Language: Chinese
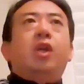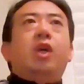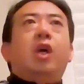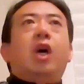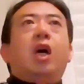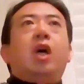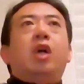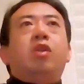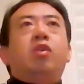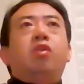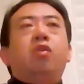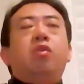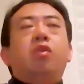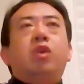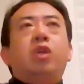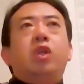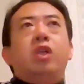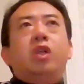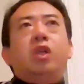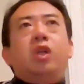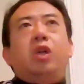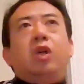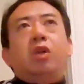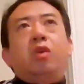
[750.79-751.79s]
啊，总
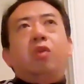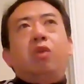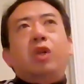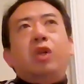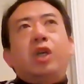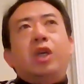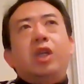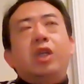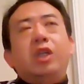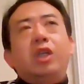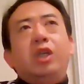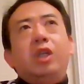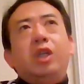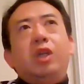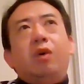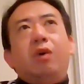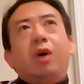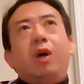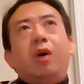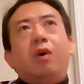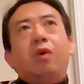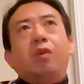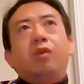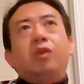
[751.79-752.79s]
之这个洛杉矶的
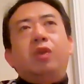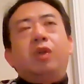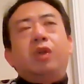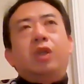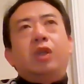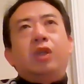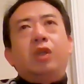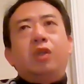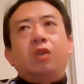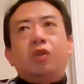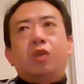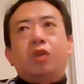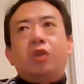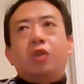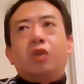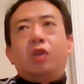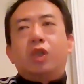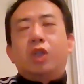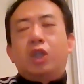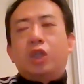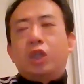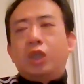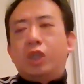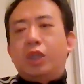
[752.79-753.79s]
话，我觉得就是
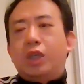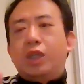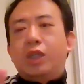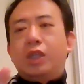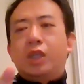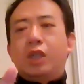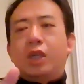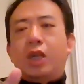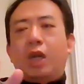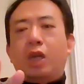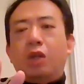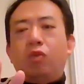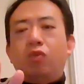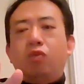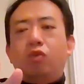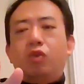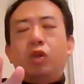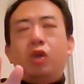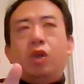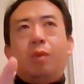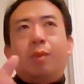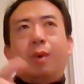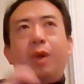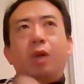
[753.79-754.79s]
说世界四大都
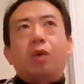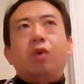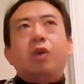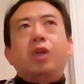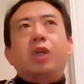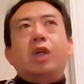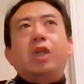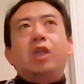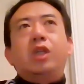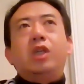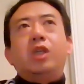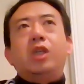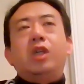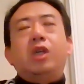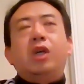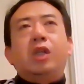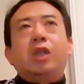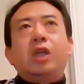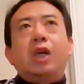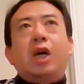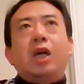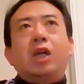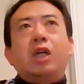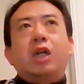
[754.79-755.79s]
市要把洛杉矶也
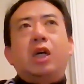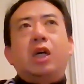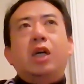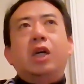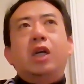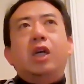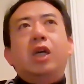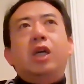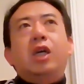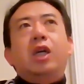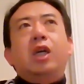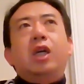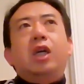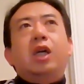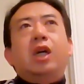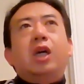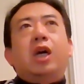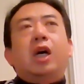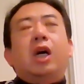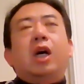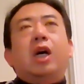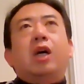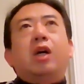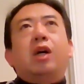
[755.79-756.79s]
加
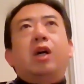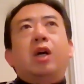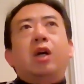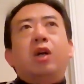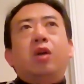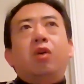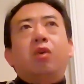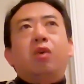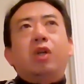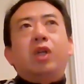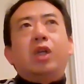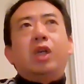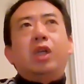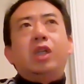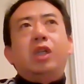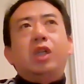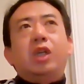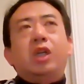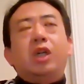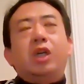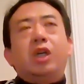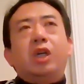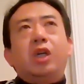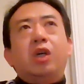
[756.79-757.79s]
上，啊，而洛杉
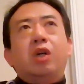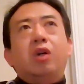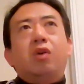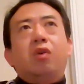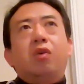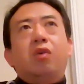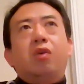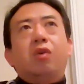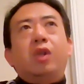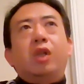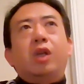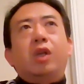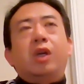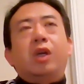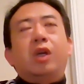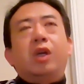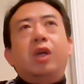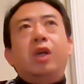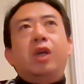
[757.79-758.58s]
矶的人口的